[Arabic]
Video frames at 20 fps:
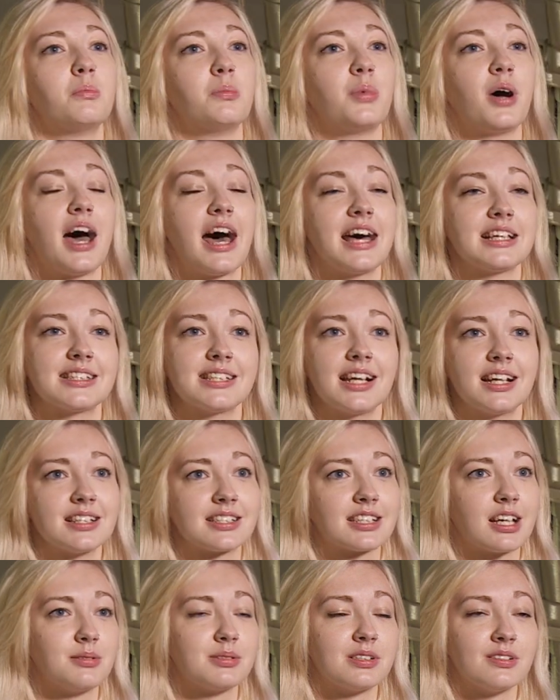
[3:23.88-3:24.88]
But as
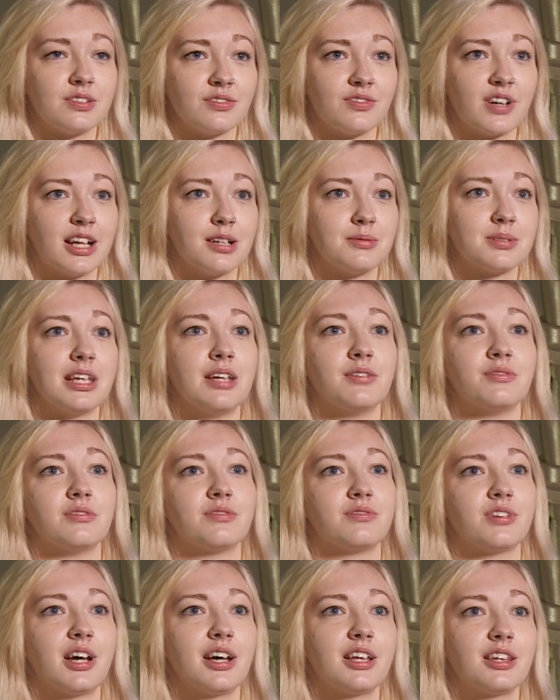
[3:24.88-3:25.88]
telescopes developed even
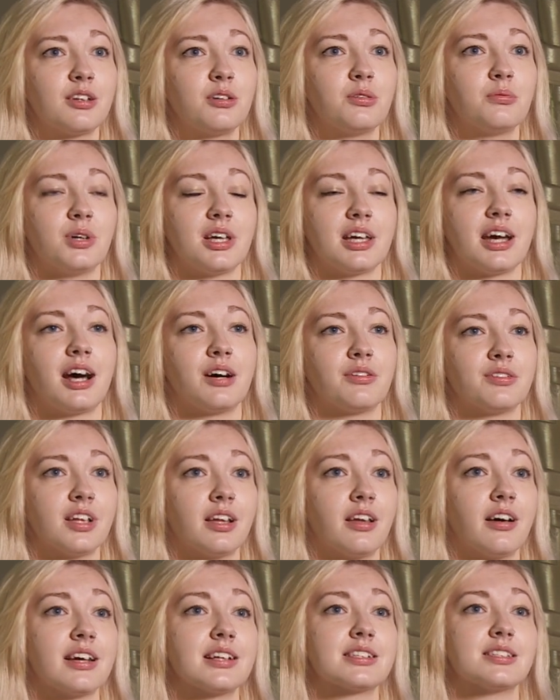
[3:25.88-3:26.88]
further, we have the
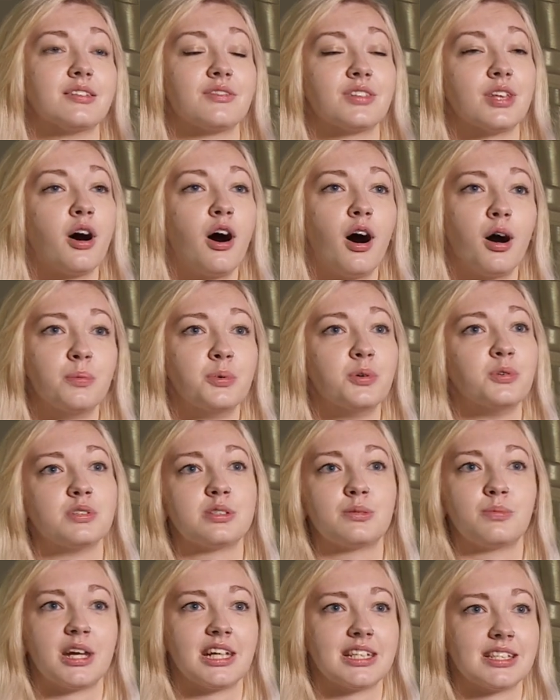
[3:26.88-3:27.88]
likes of the Hubble
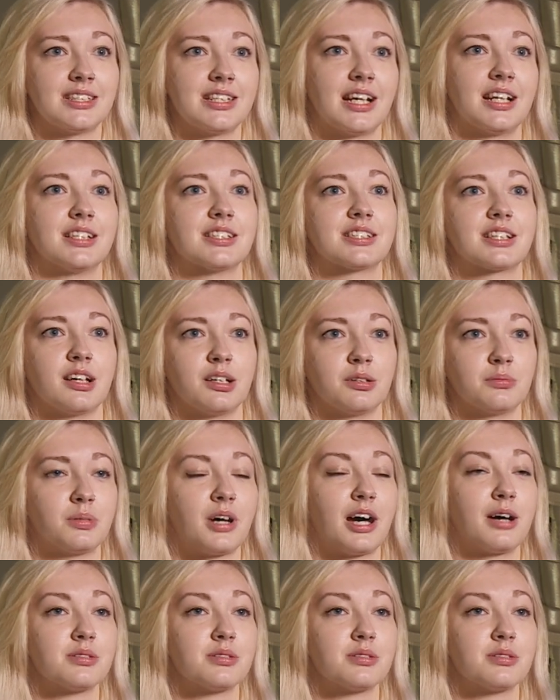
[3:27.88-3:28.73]
Space Telescope.